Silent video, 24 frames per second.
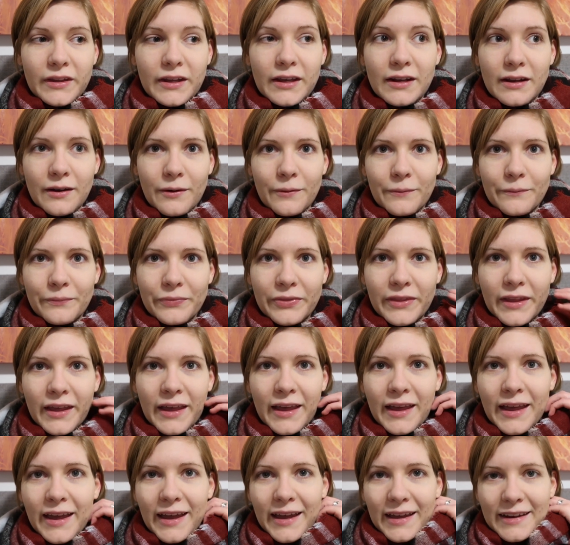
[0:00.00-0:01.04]
Genau.
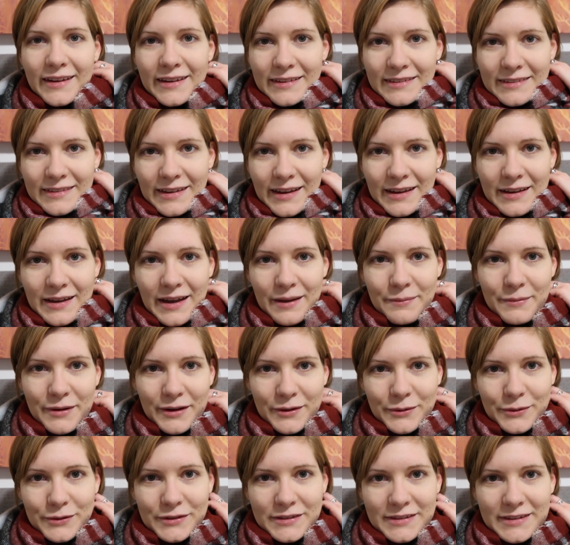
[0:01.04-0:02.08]
Das sei einmal
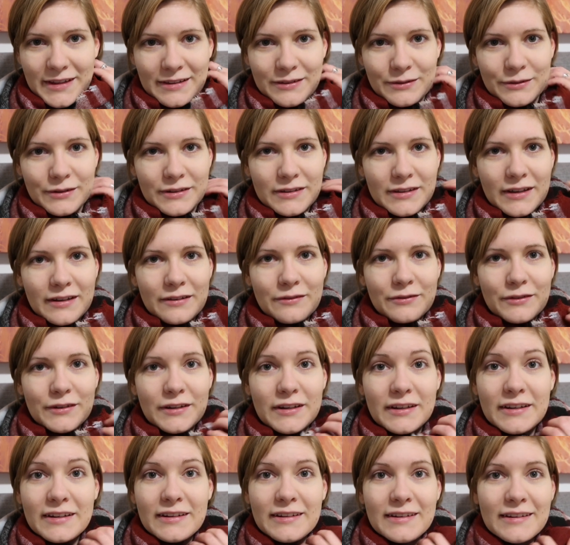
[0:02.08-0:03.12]
kurz dazu gesagt, für
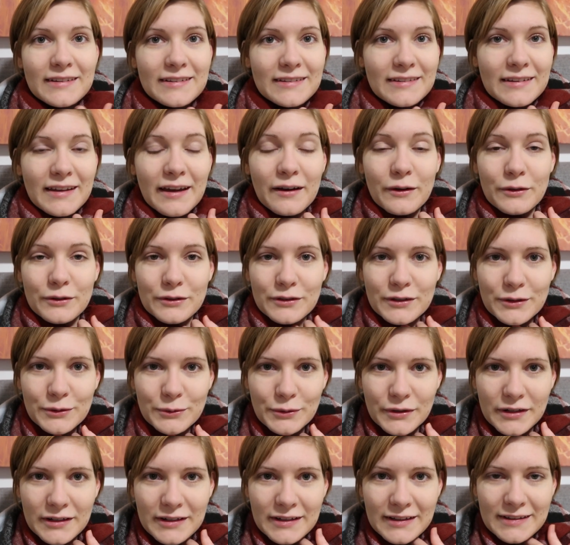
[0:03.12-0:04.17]
diejenigen, die es aus
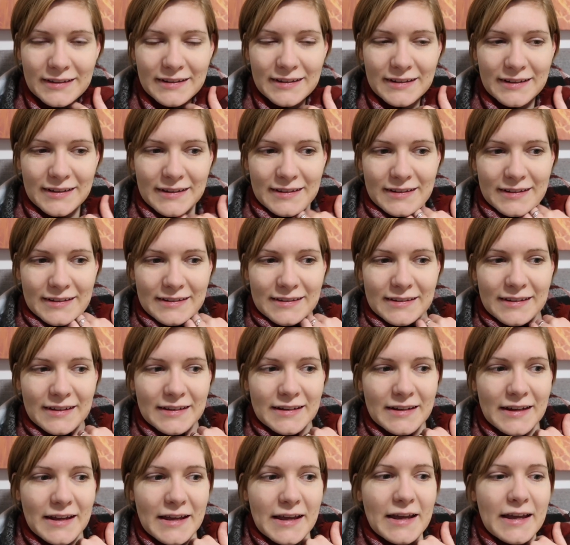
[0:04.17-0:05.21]
gesundheitlicher Sicht
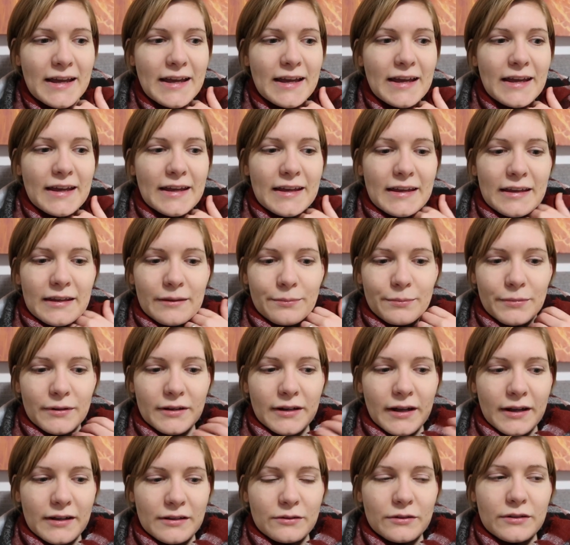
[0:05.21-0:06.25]
interessiert. Ich bin
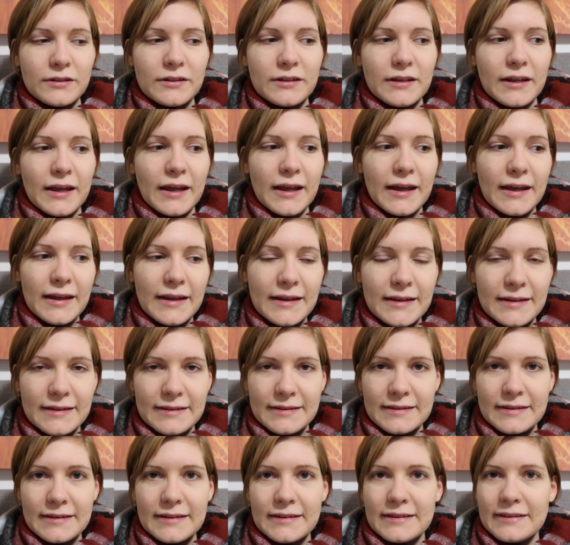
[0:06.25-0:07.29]
also in der
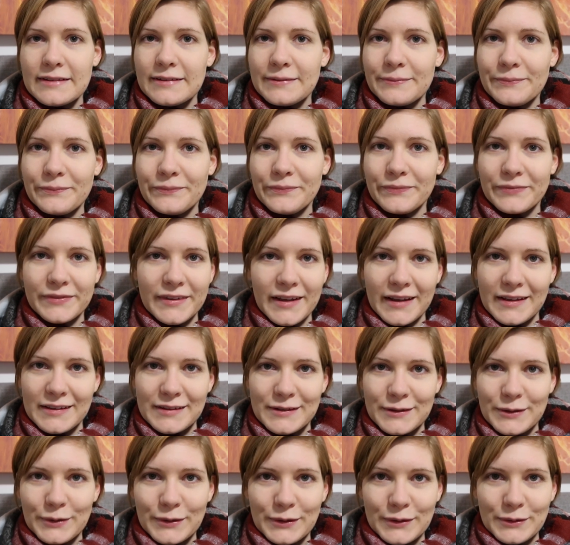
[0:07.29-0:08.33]
Hinsicht
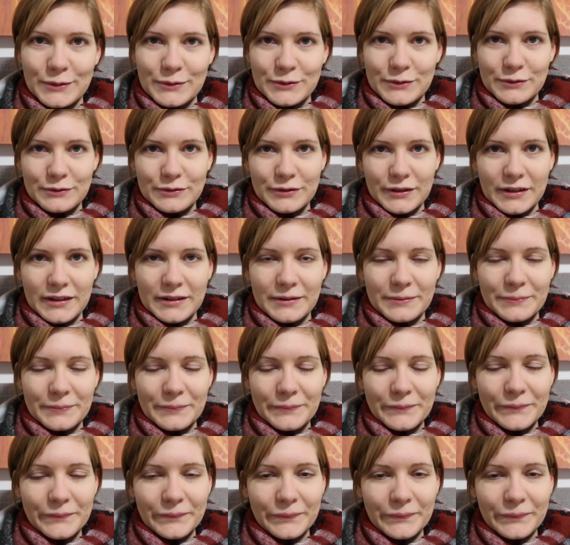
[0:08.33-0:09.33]
ganz glücklich und zufrieden.